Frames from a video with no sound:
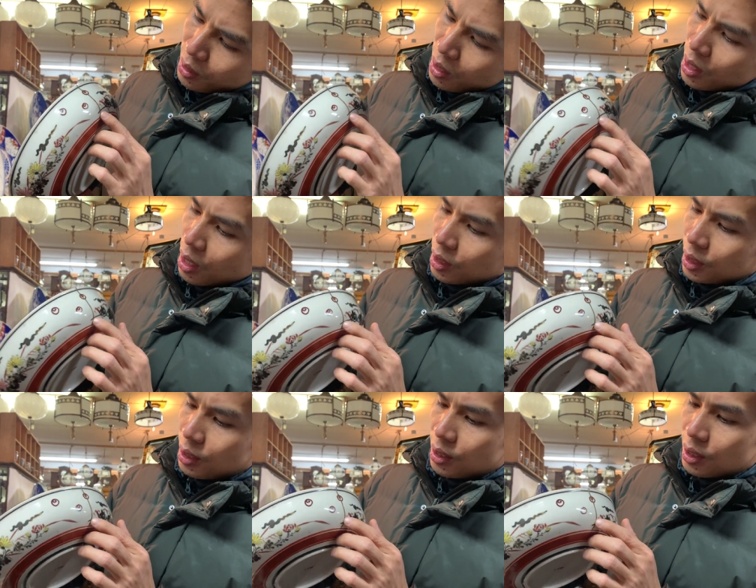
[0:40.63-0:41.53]
nứt ở đây
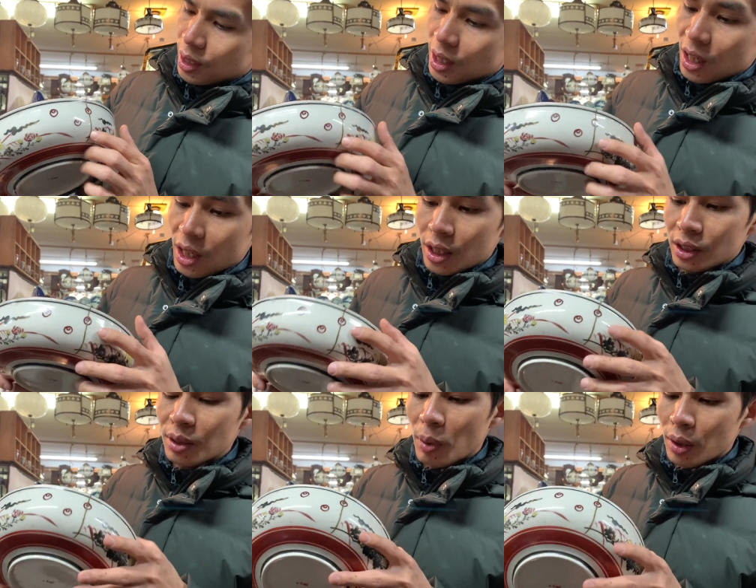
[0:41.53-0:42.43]

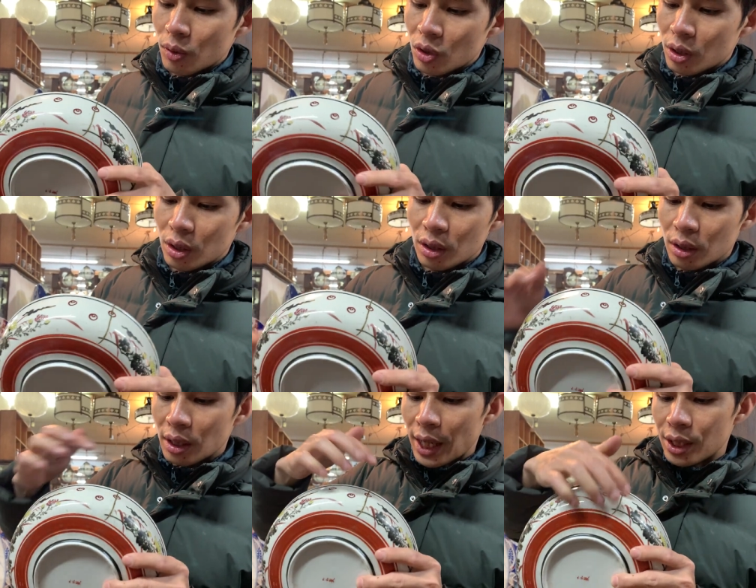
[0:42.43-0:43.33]
nhưng mà
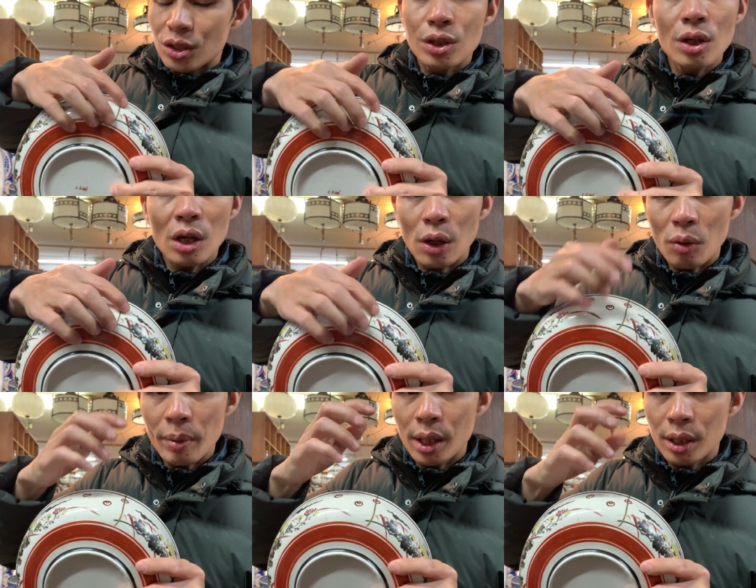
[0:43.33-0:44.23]
ngày xưa là nó
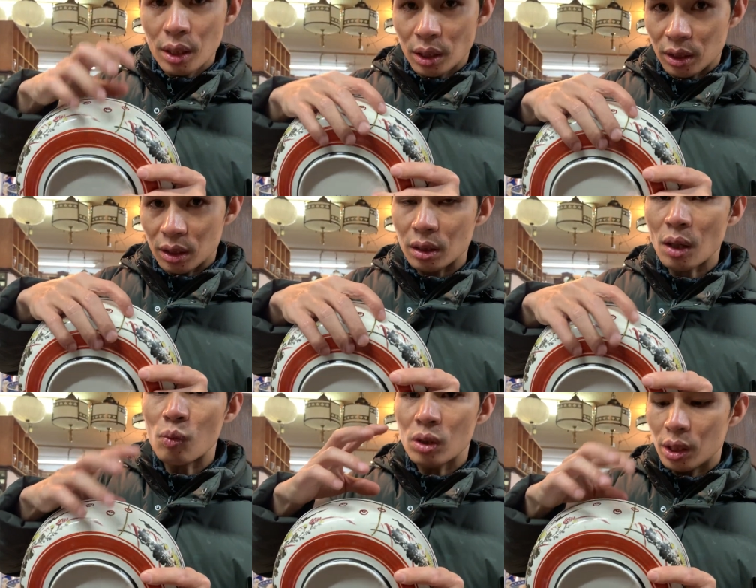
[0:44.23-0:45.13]
bị nứt
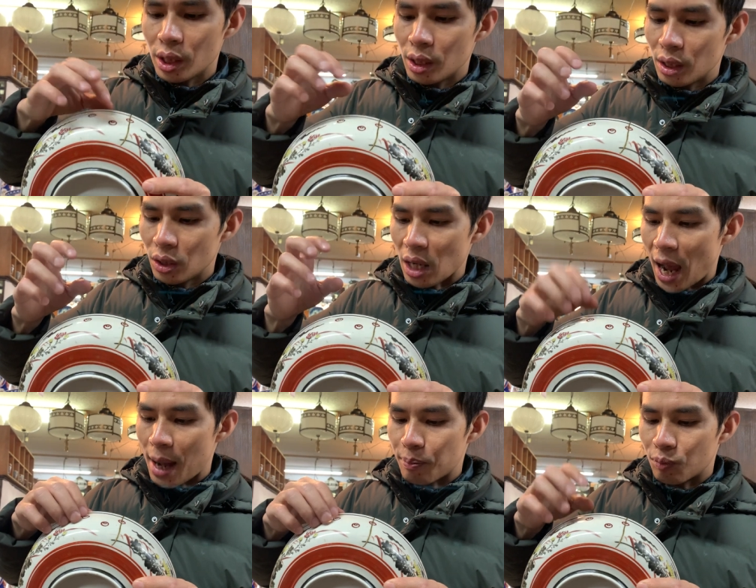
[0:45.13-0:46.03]
trong khi
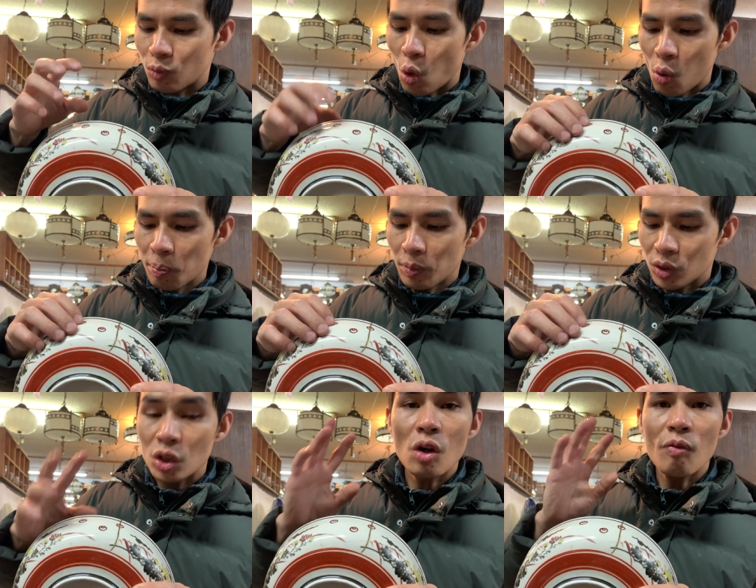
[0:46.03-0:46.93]
làm gốm
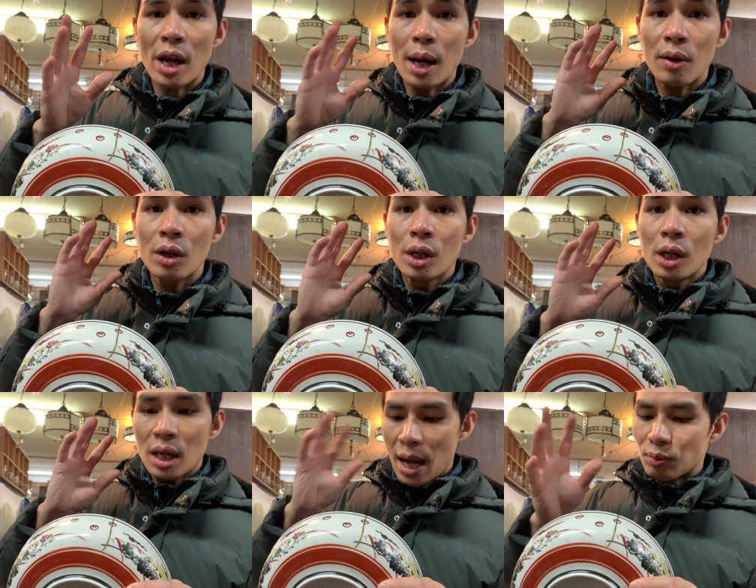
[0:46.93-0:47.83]
chứ không phải là
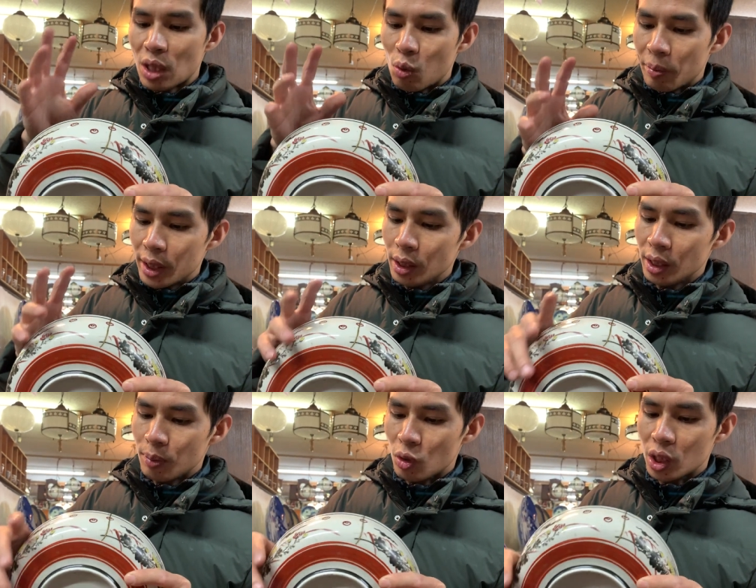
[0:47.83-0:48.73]
làm xong mới nứt
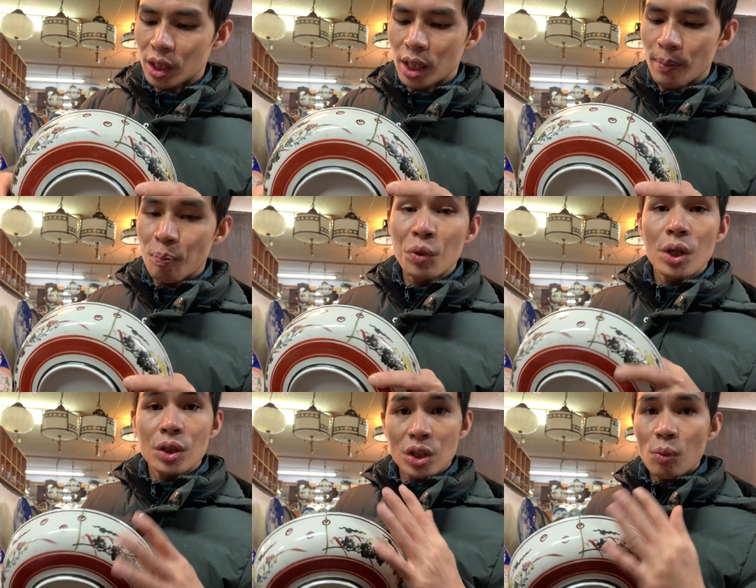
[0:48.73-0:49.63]
nhé mọi người nhé
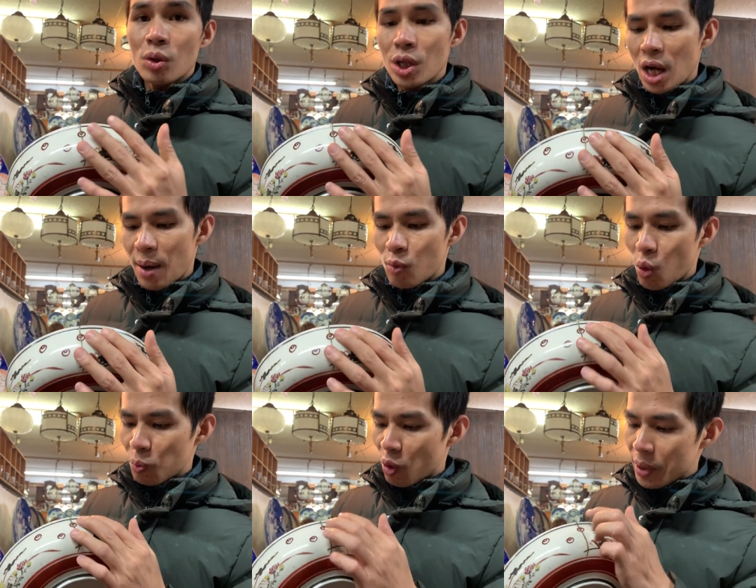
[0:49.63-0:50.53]
trong khi làm
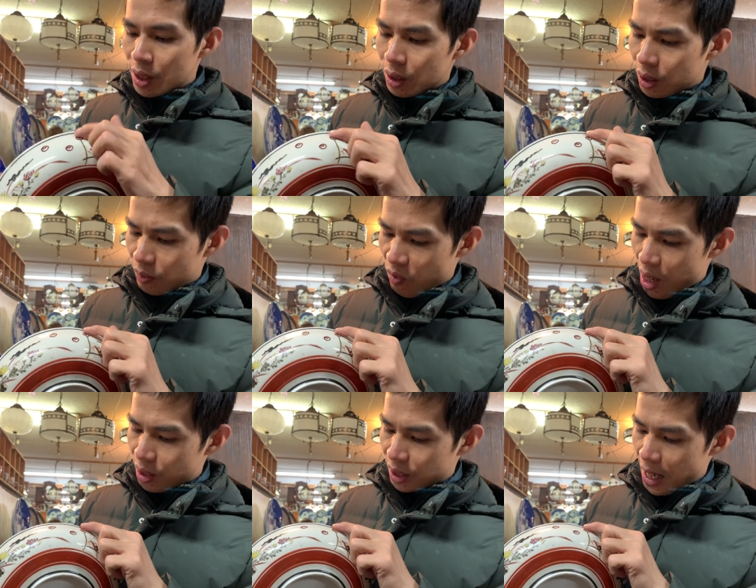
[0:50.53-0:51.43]
gốm nó bị nứt và
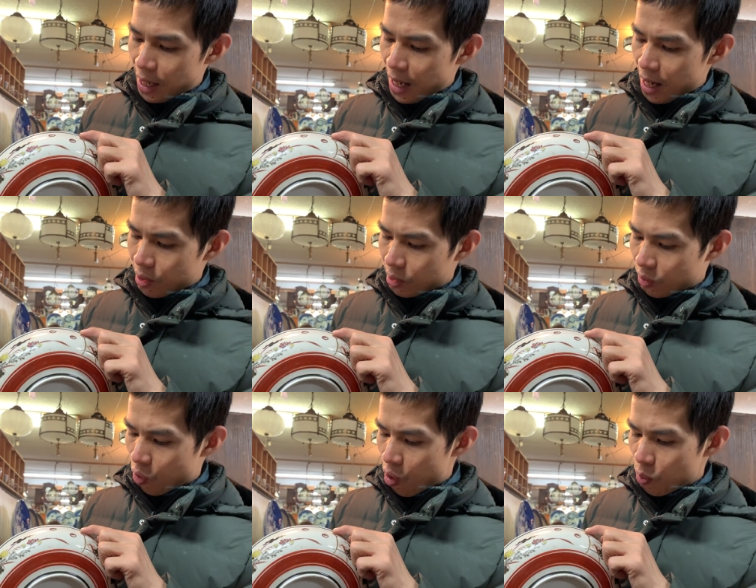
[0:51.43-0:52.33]
người ta đã
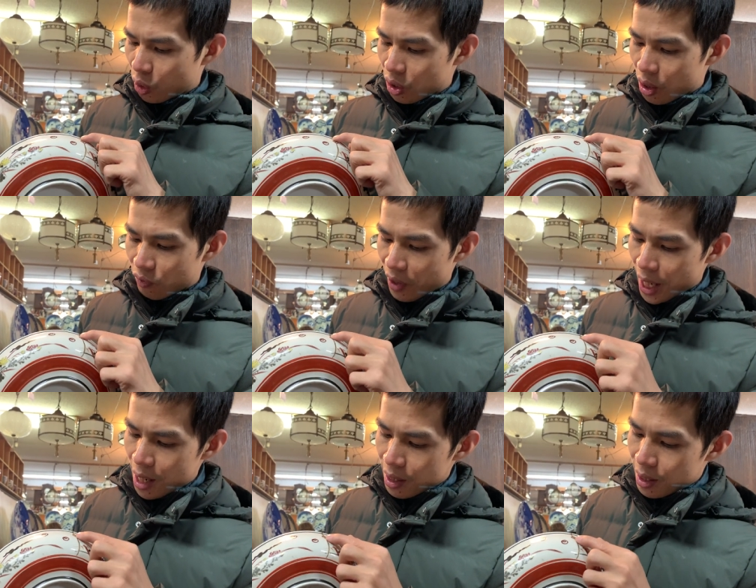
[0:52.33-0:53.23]
có một đường
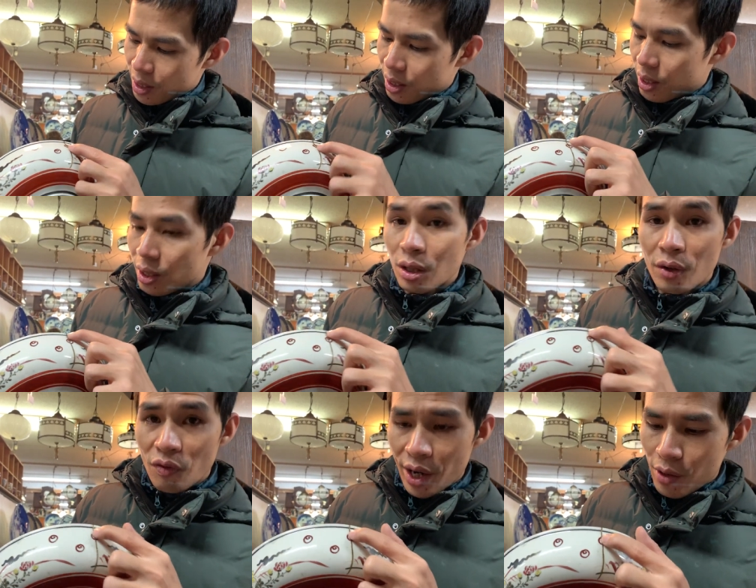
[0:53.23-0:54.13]
vẽ
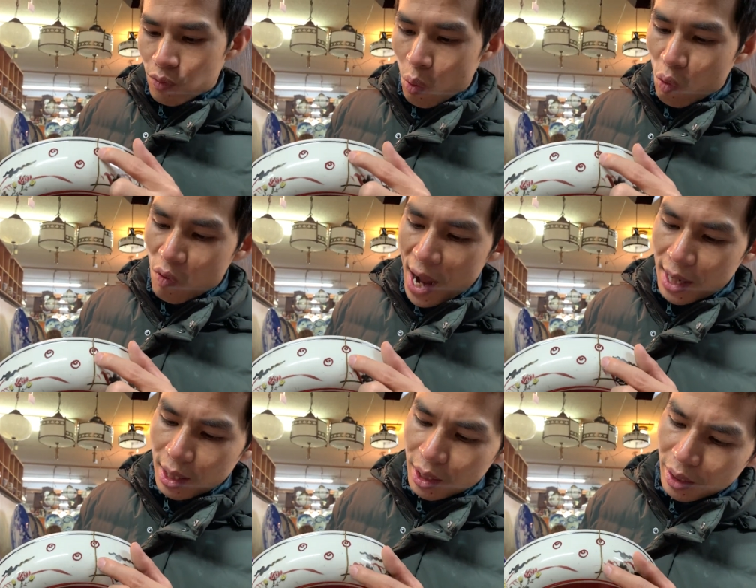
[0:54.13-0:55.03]
đường vẽ phủ
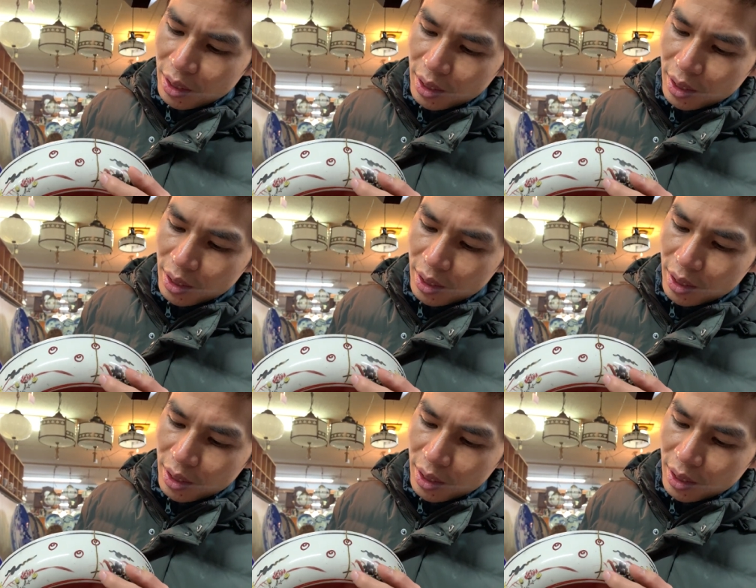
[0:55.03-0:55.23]
vàng ở đây